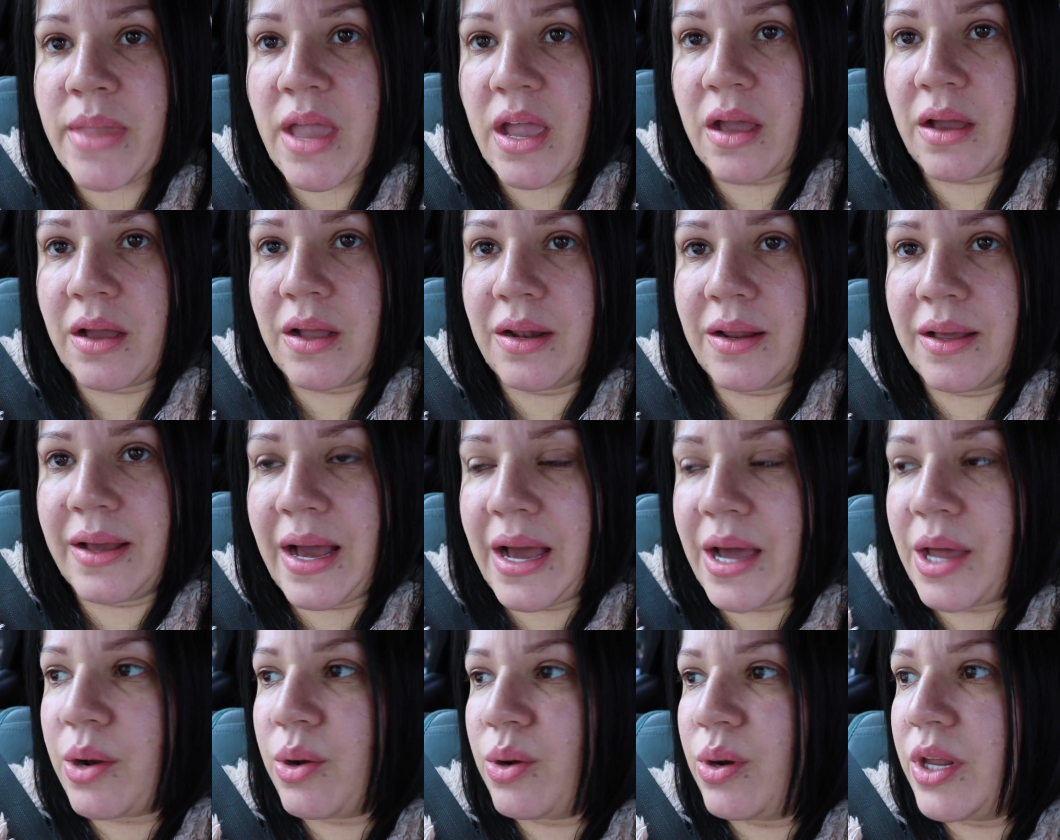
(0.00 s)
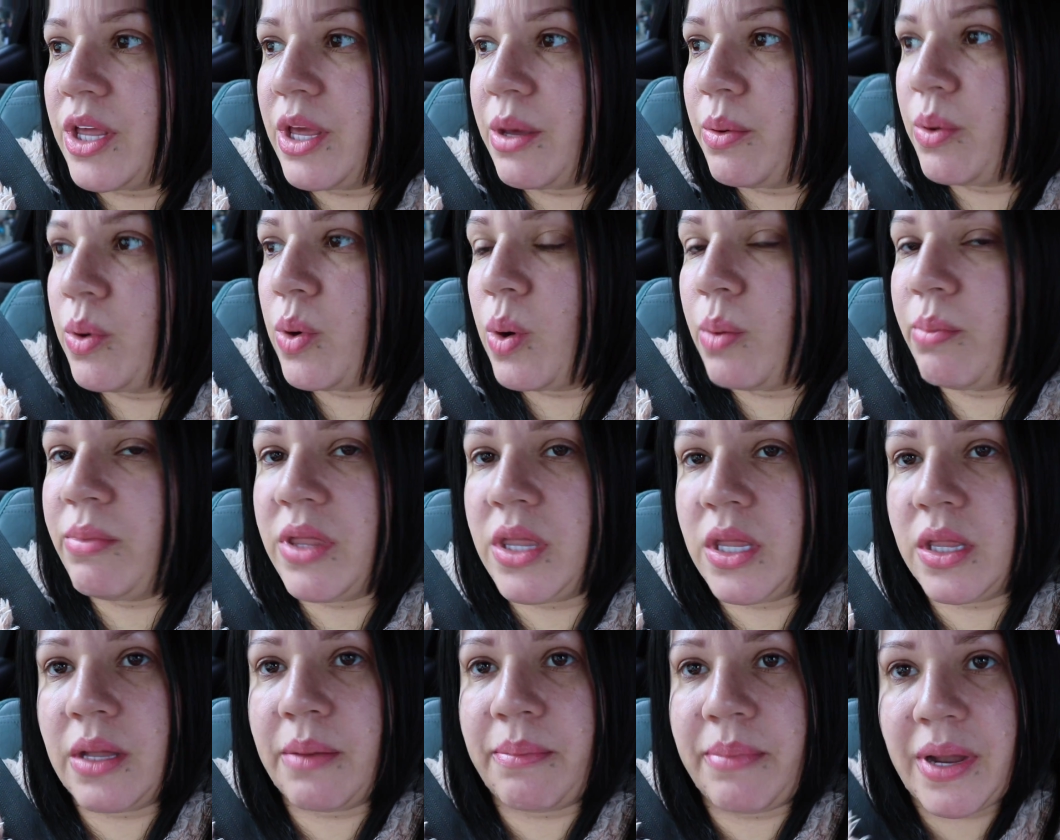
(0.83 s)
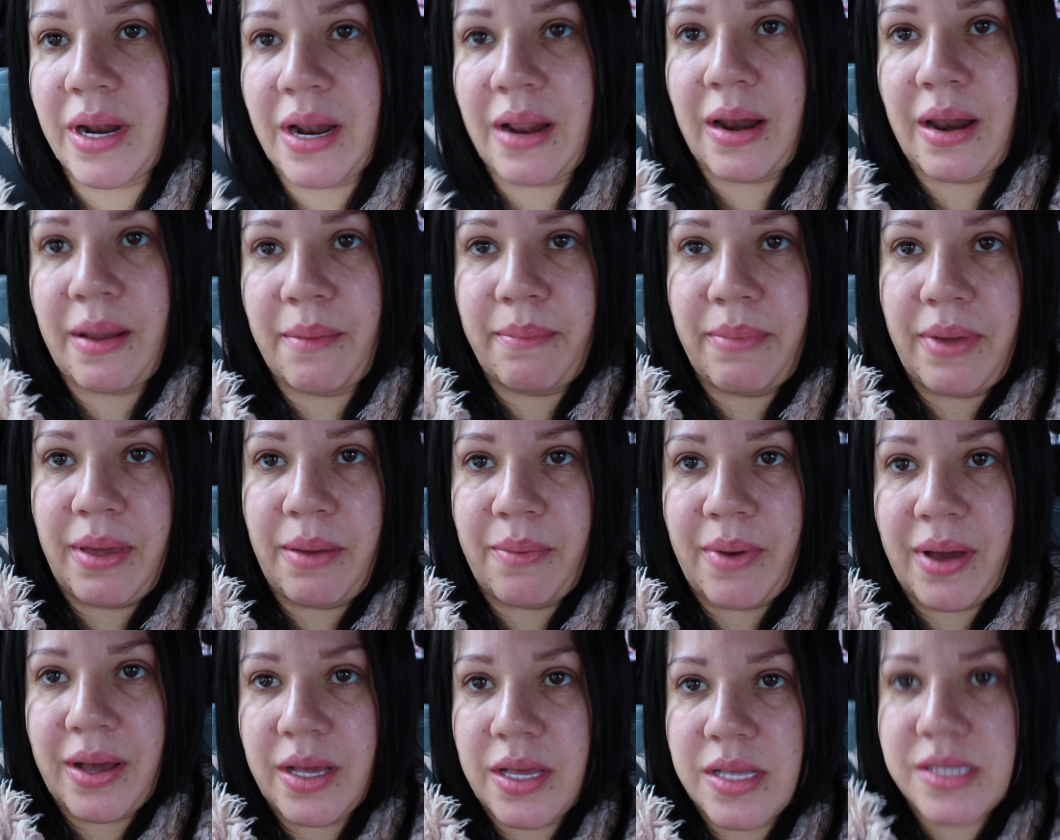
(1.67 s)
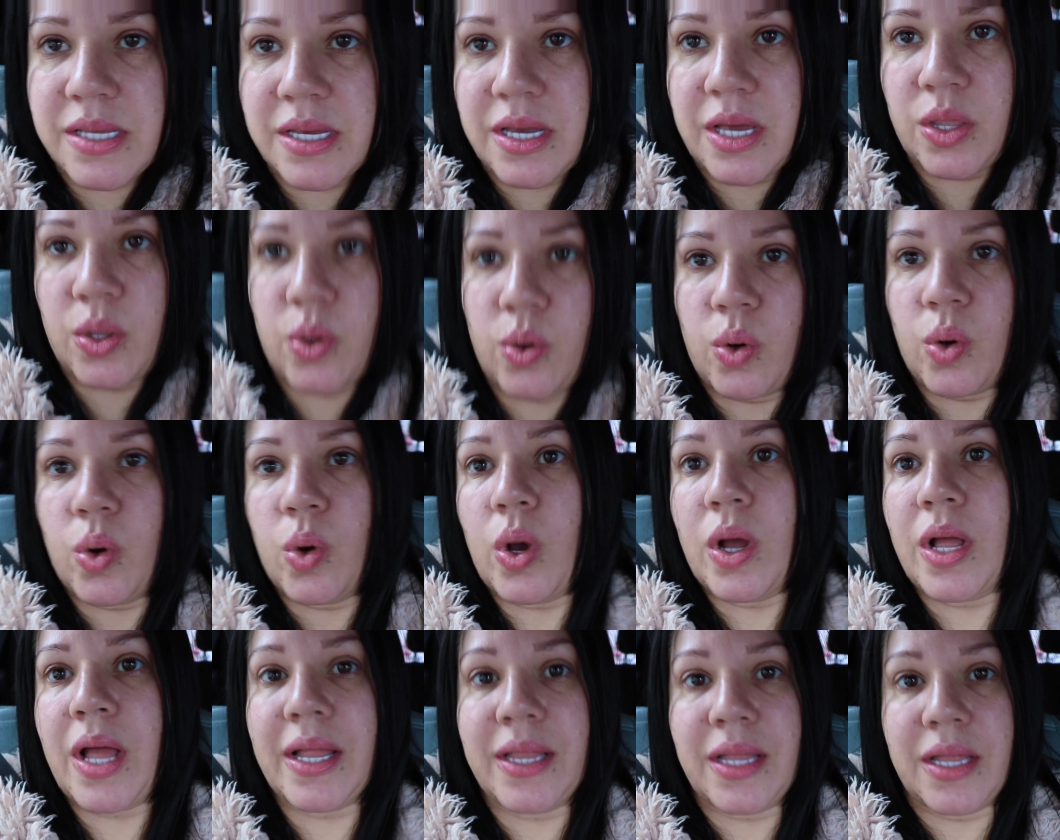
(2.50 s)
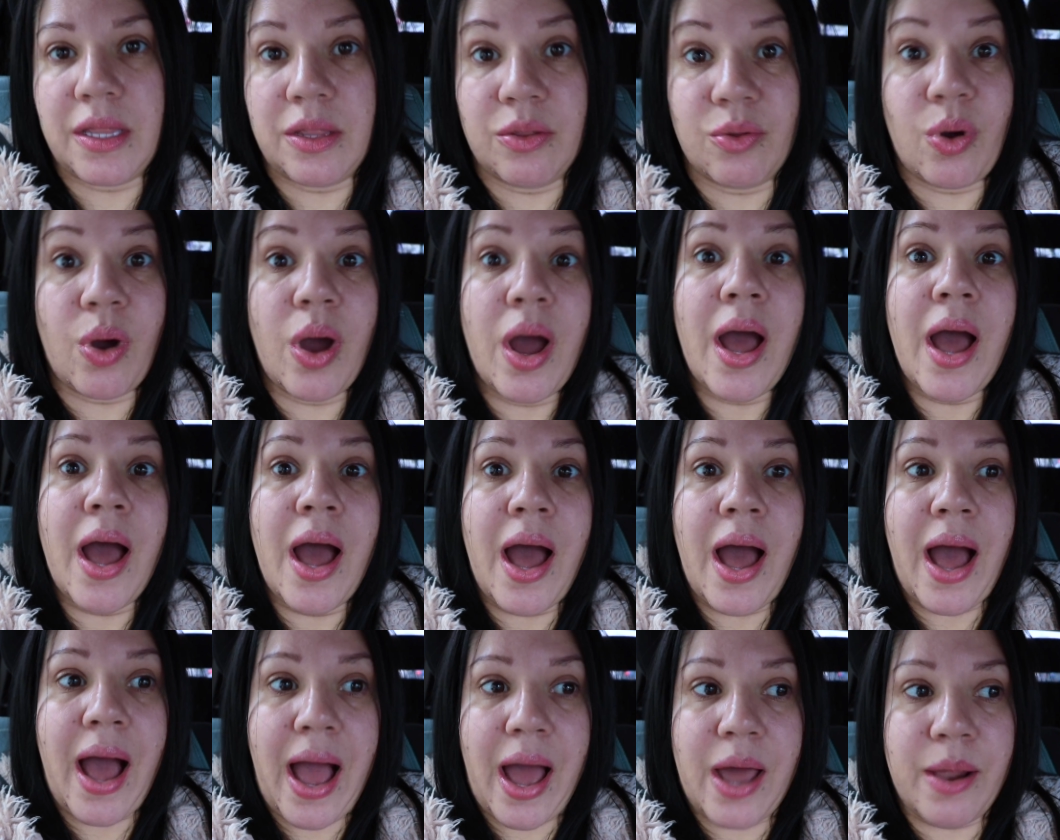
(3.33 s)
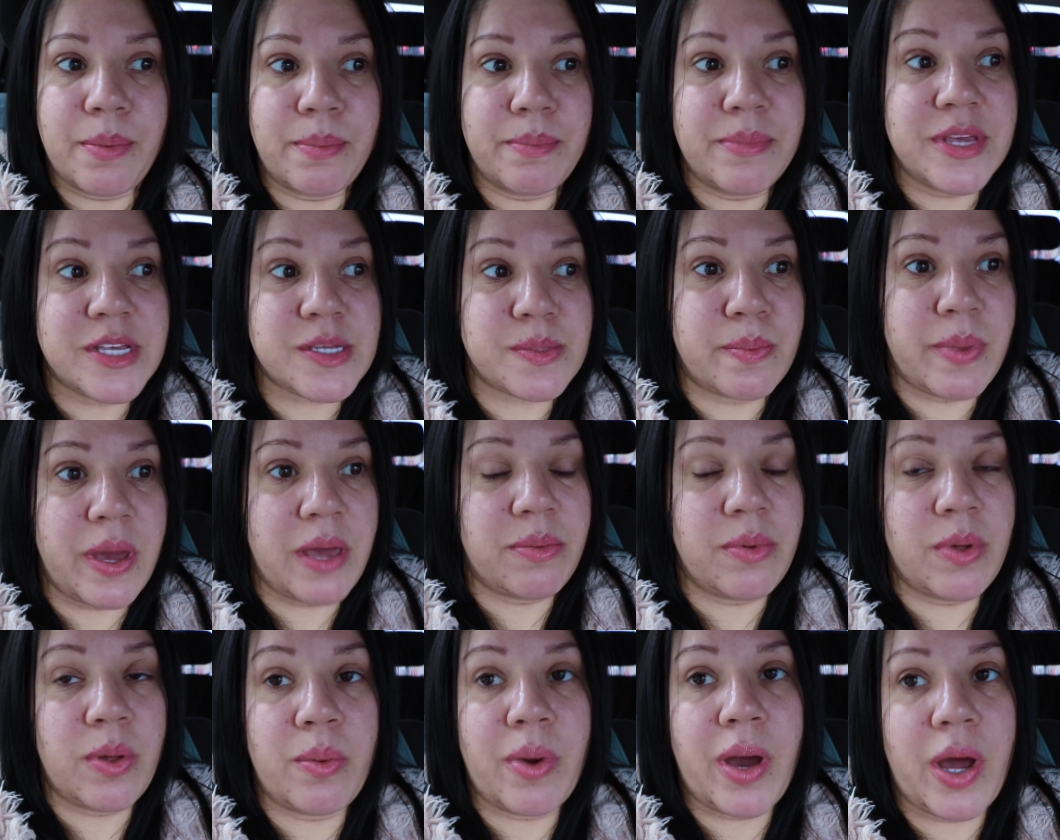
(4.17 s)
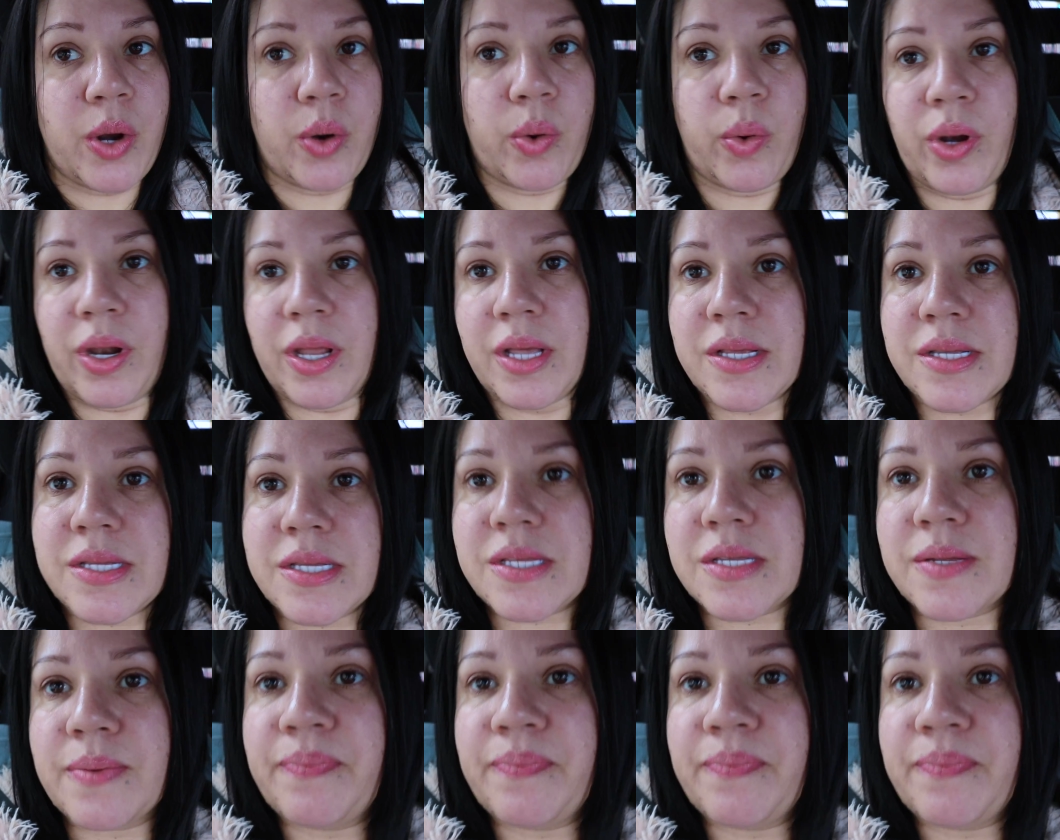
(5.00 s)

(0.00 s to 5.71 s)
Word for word: en el carro, le llevo comidita para la beba que se quedó atendiendo a mis baby varones